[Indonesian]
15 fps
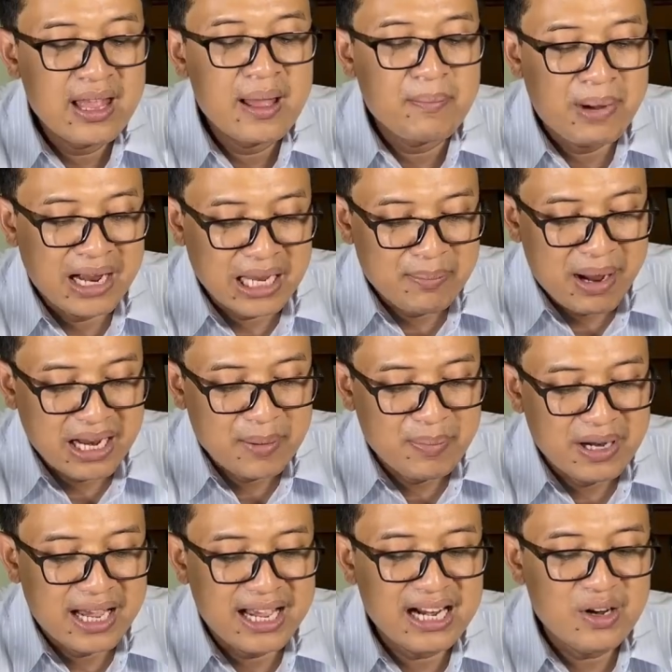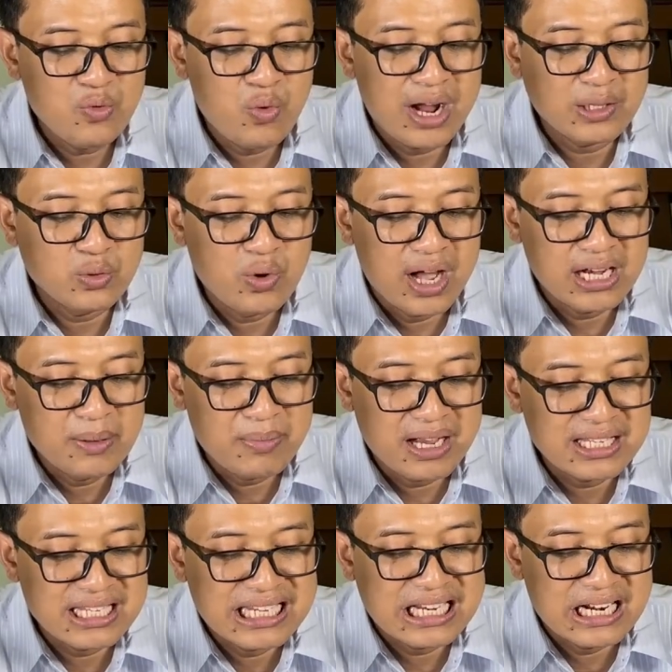Pagi-pagi benar, waktu hari
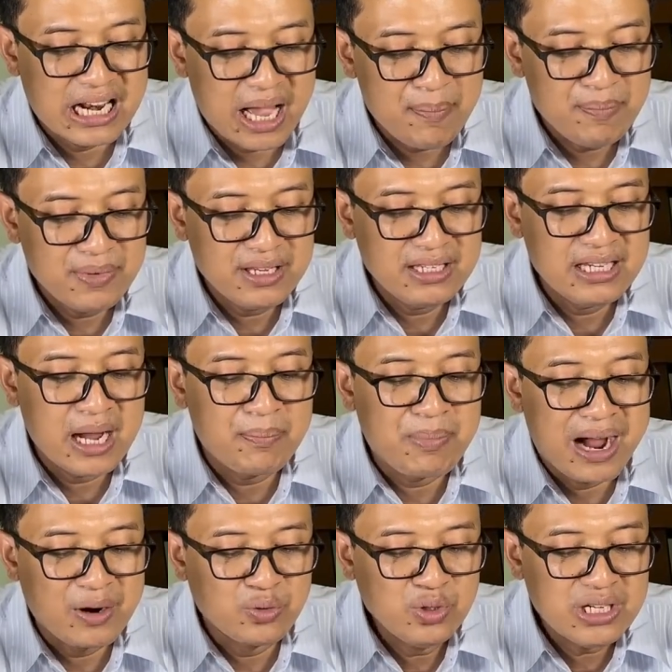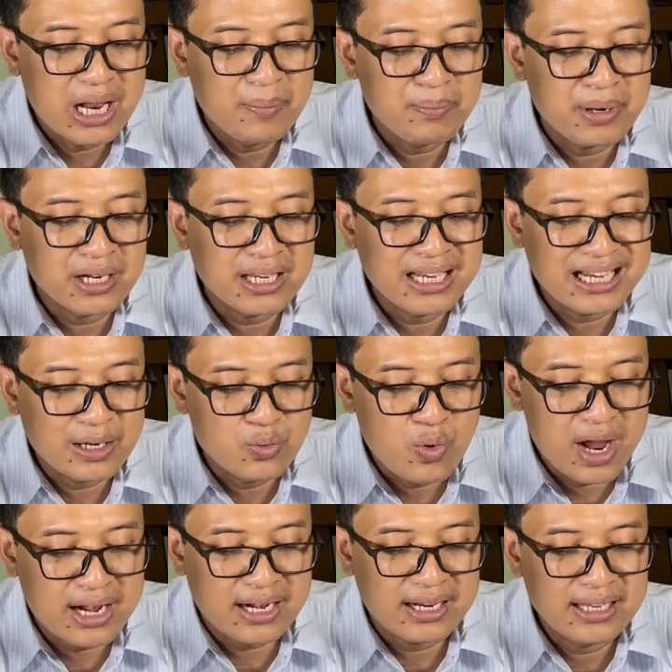masih gelap, ia bangun dan pergi
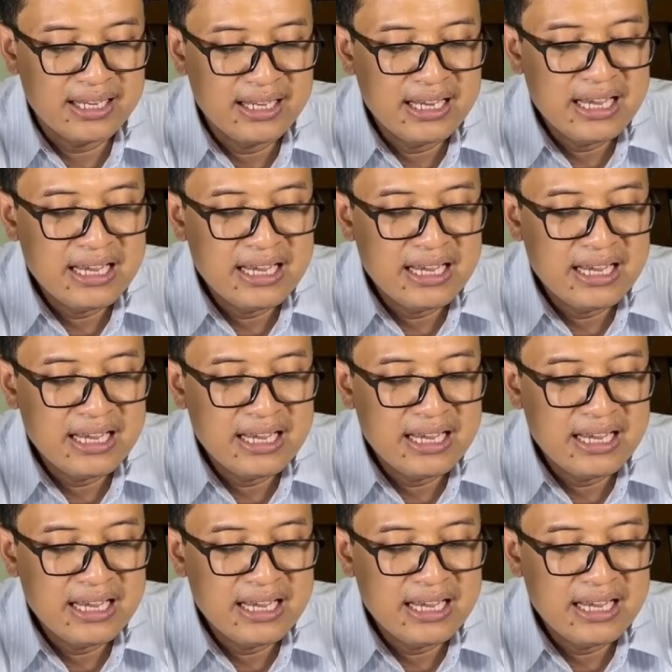keluar.